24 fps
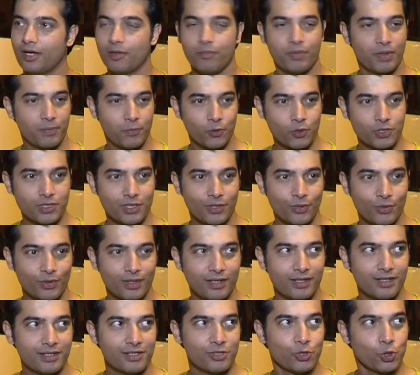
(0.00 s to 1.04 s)
प्रपोज़
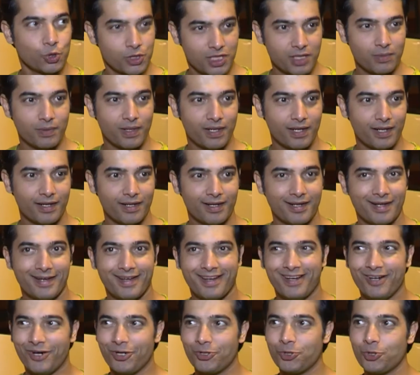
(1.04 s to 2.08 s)
करूंगा दूसरी बार है
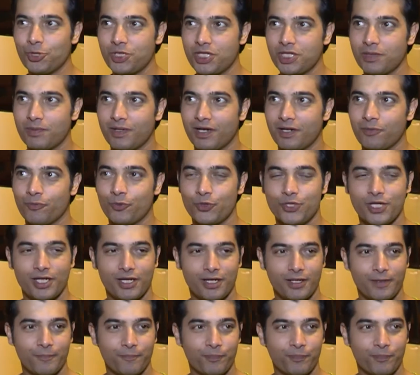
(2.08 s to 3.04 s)
और दूसरी बार मुझे